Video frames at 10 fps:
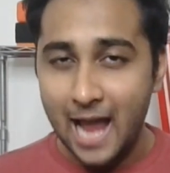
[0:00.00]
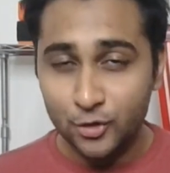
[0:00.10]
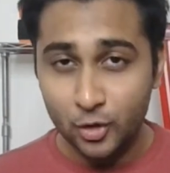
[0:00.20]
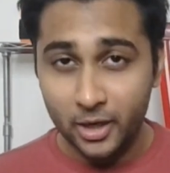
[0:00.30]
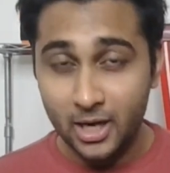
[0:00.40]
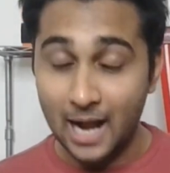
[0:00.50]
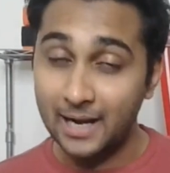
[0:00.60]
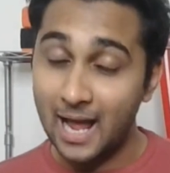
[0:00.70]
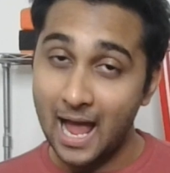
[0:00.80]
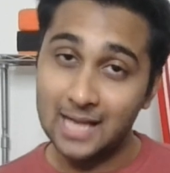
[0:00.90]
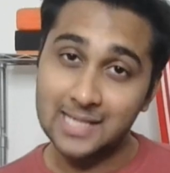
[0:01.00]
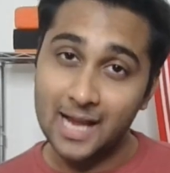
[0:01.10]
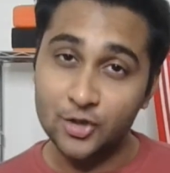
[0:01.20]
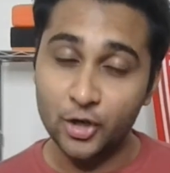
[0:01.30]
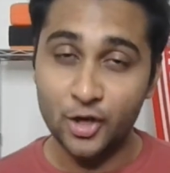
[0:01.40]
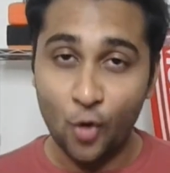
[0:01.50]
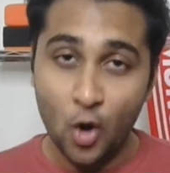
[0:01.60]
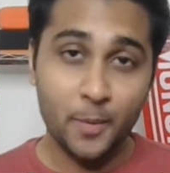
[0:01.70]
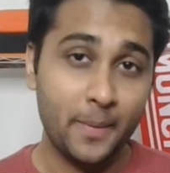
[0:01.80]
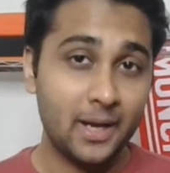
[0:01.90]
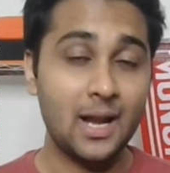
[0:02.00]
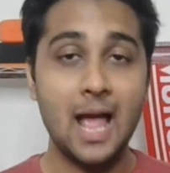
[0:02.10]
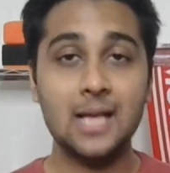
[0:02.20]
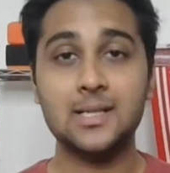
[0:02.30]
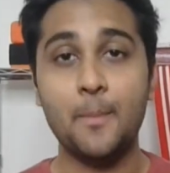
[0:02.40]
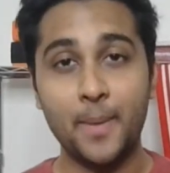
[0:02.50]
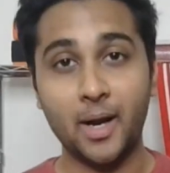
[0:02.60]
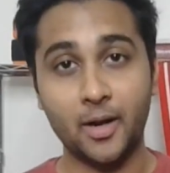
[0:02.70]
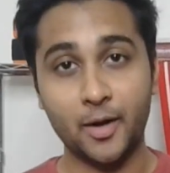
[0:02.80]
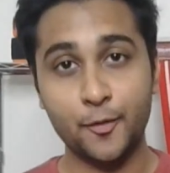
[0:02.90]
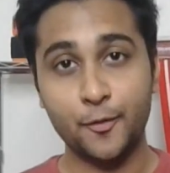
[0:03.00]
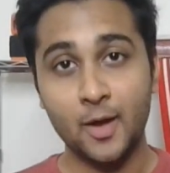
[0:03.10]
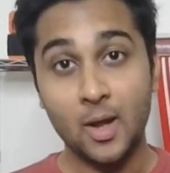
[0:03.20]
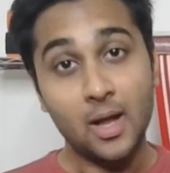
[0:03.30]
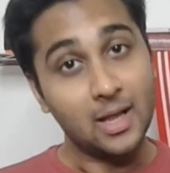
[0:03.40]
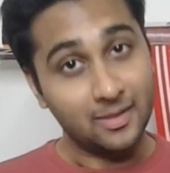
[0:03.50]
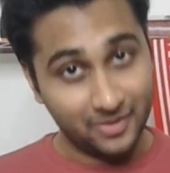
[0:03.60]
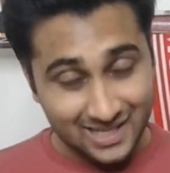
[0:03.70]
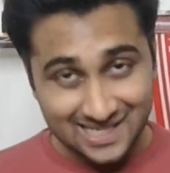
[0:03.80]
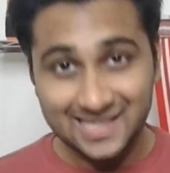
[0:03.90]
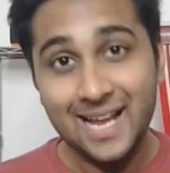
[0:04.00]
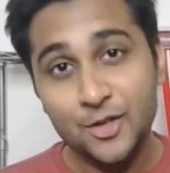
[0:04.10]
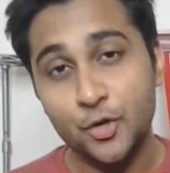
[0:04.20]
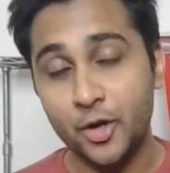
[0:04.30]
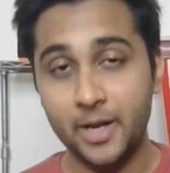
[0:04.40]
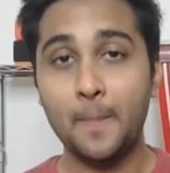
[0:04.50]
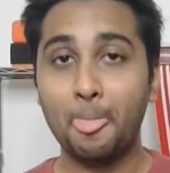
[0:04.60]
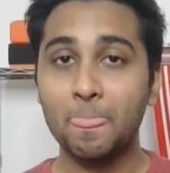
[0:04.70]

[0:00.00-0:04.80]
एक्चुअली एंड हैज़ एक्चुअली नॉट बिन एज कम्पेटिटिव दिस सेंचुरी